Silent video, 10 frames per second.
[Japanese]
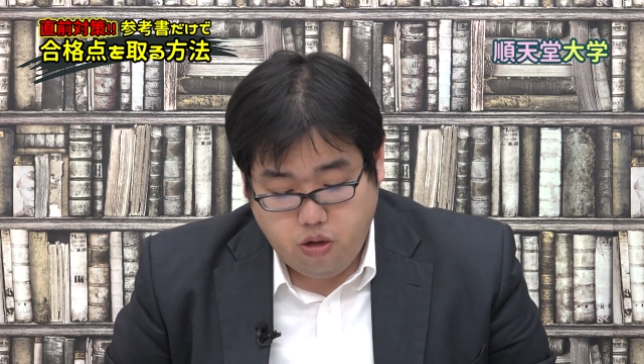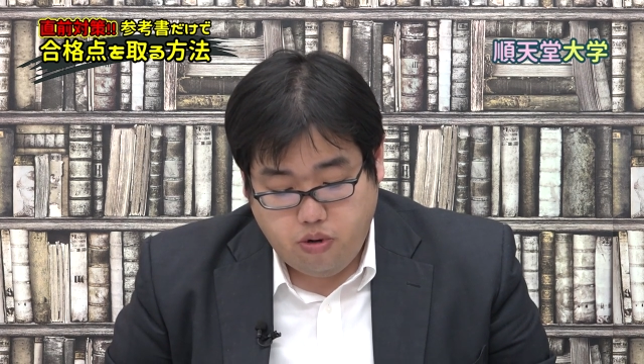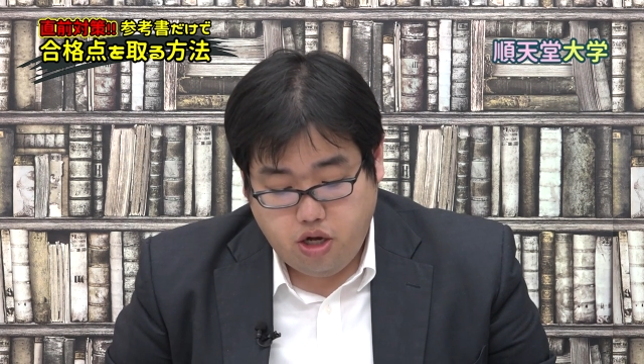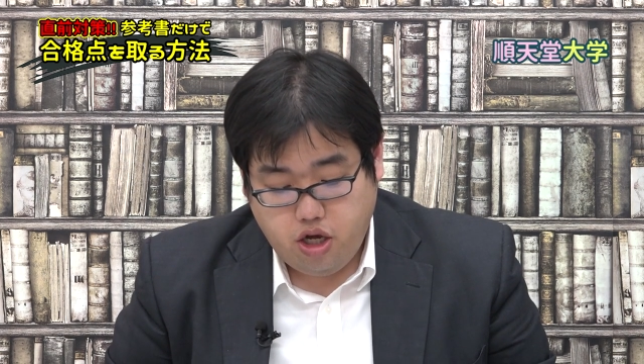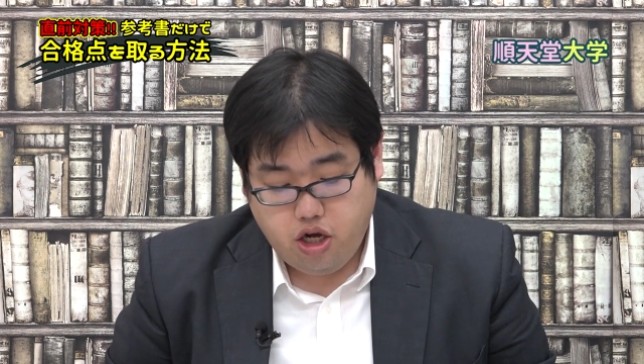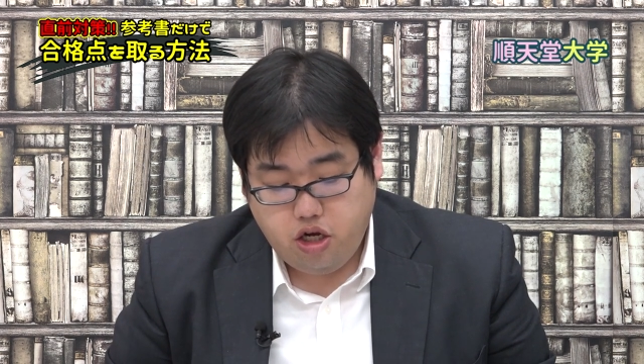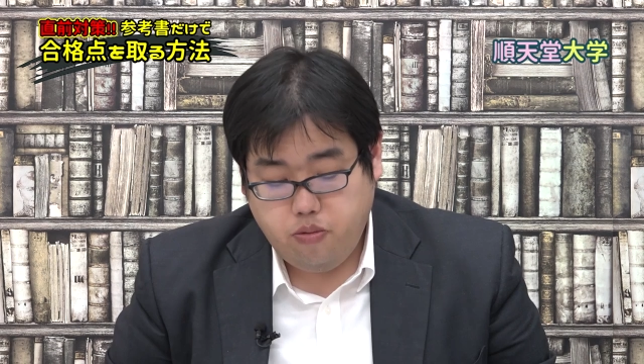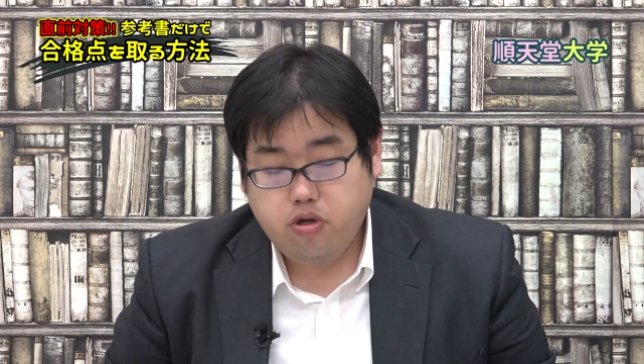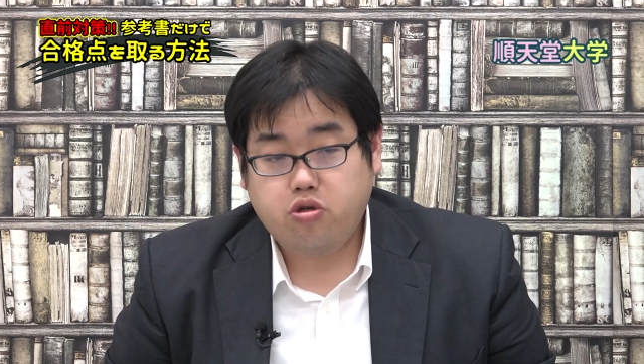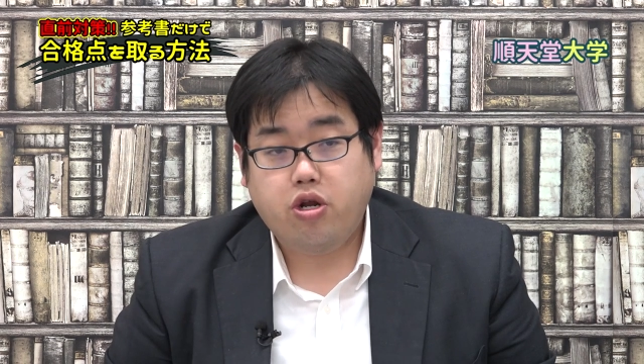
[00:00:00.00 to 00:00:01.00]
まあ、医
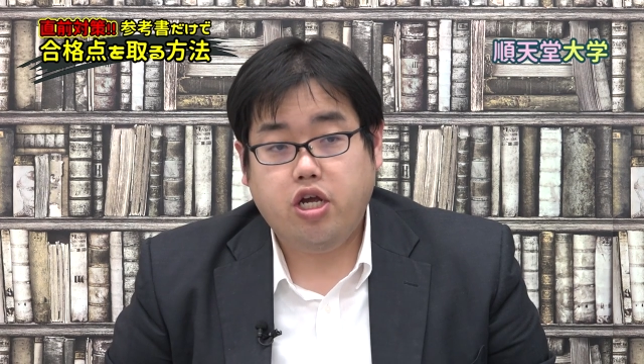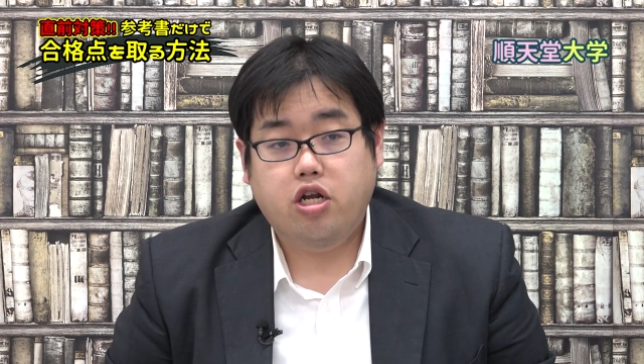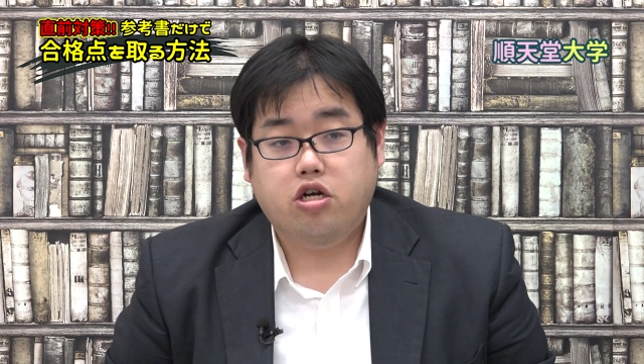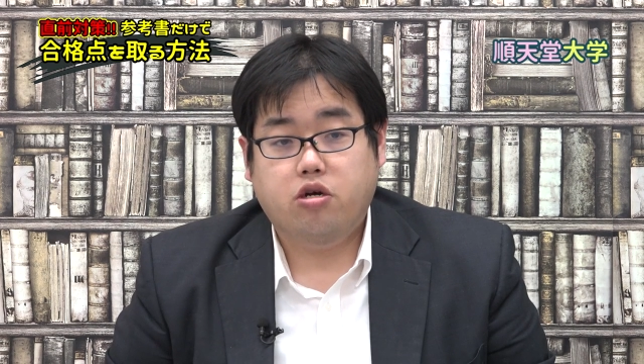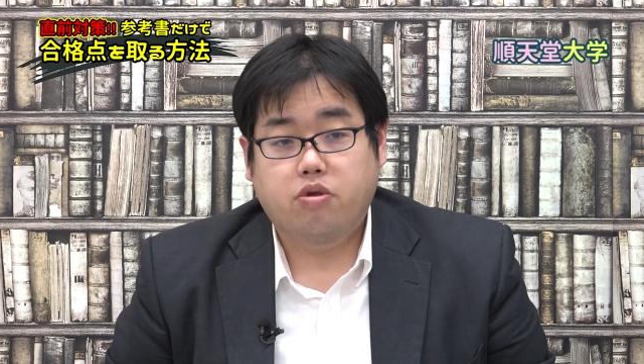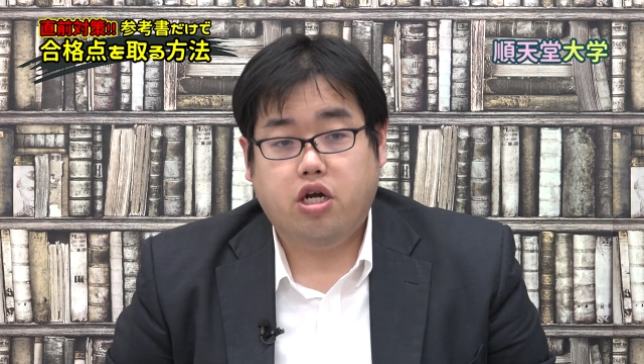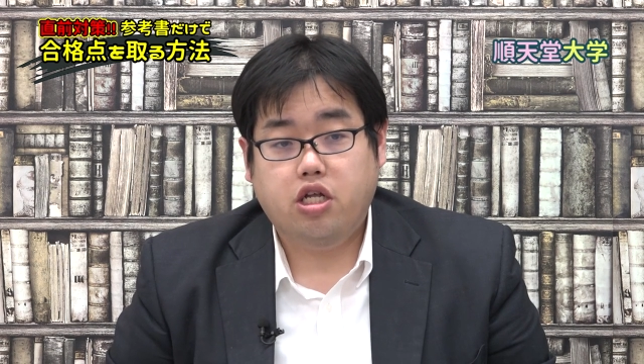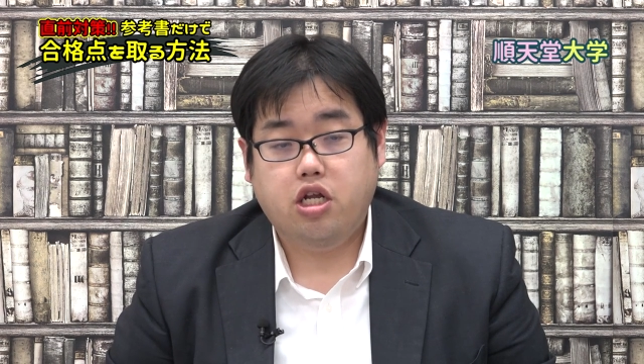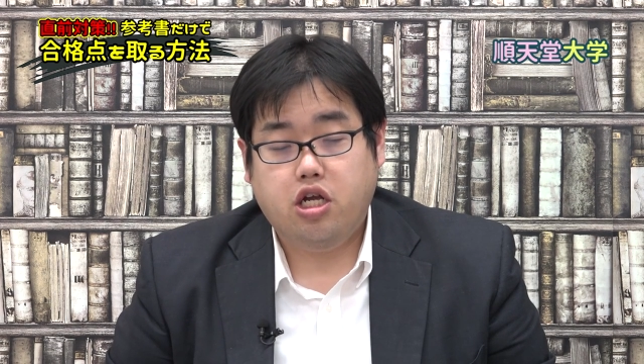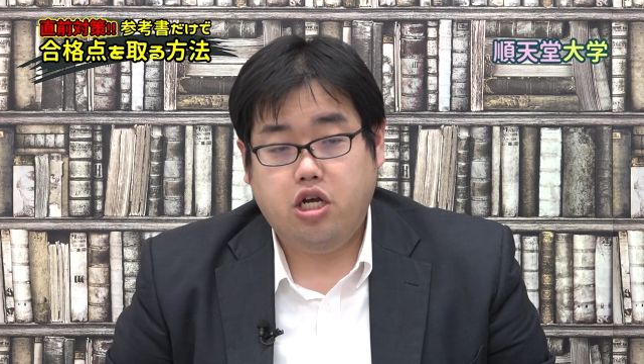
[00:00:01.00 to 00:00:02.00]
学部とそれ以外の学部でか
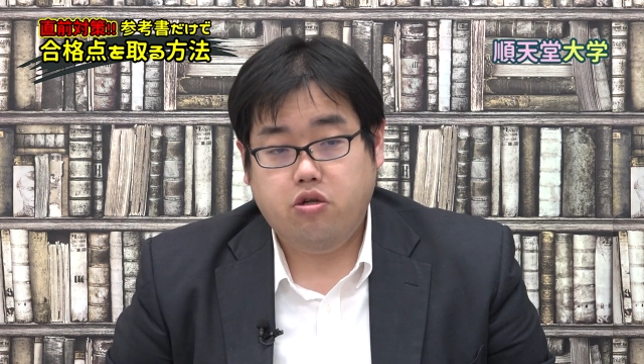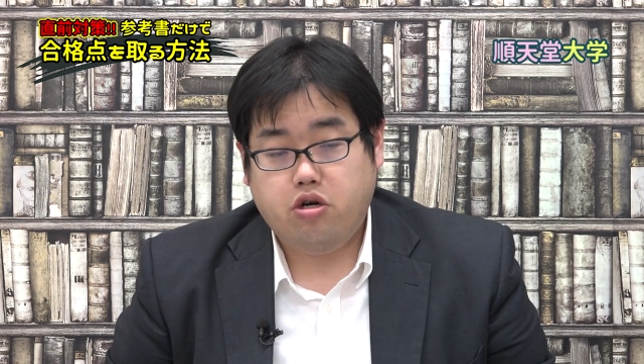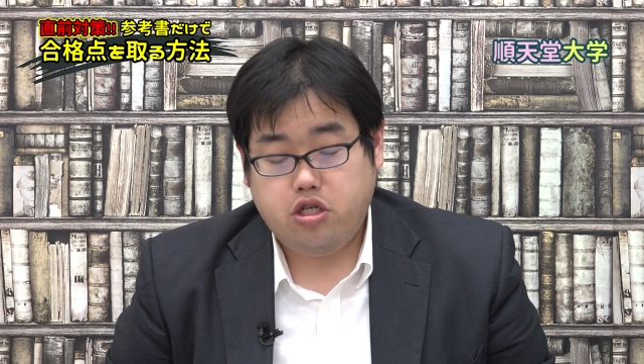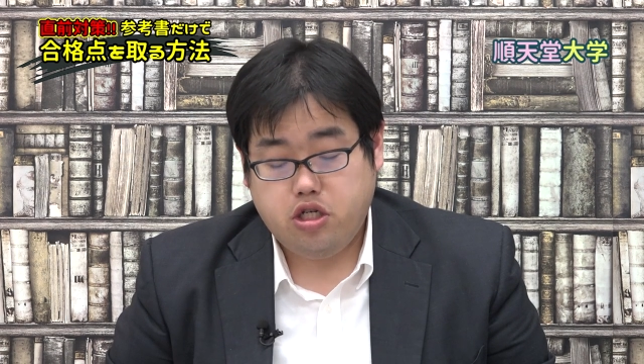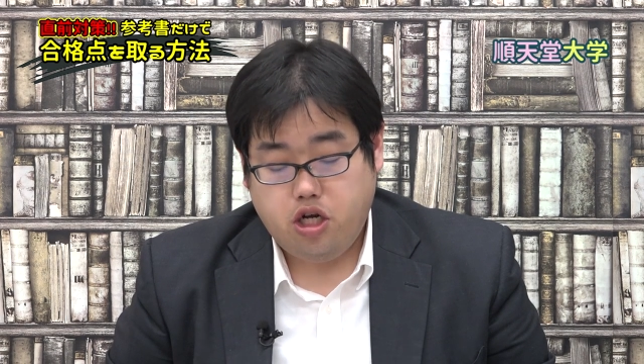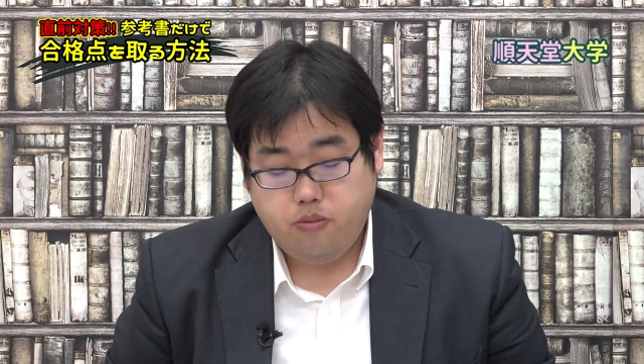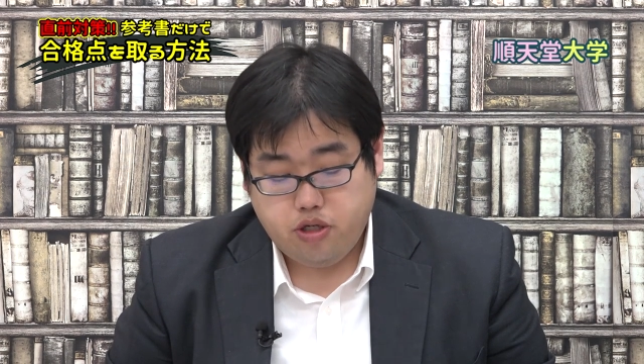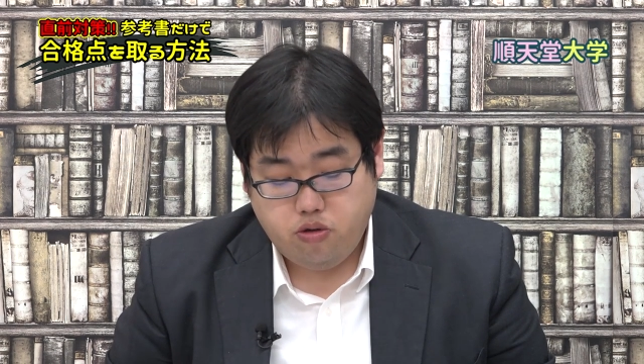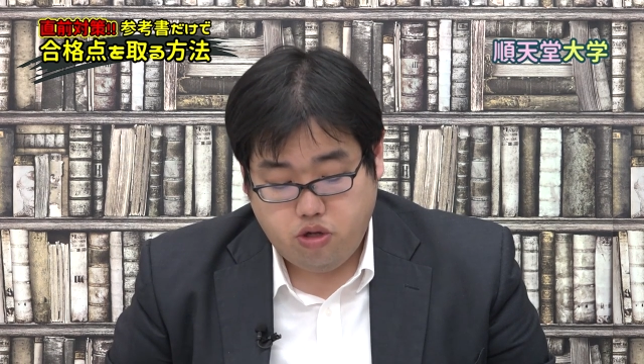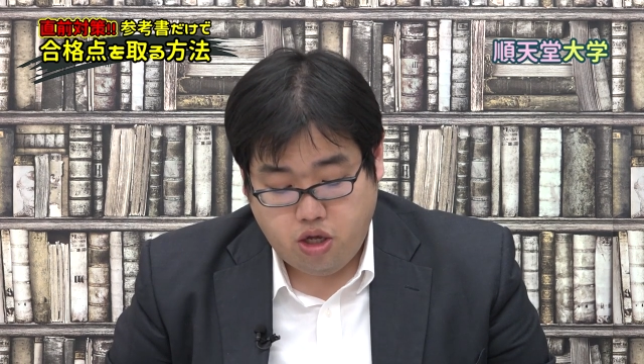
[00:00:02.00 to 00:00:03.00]
なり難易度が違い
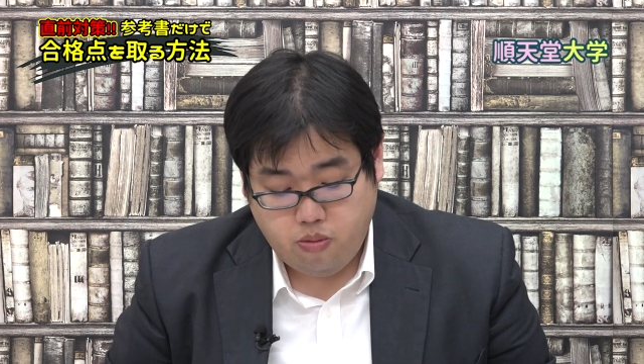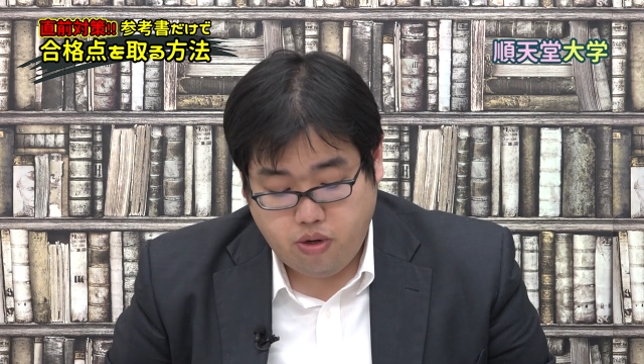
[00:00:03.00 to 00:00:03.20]
ますので、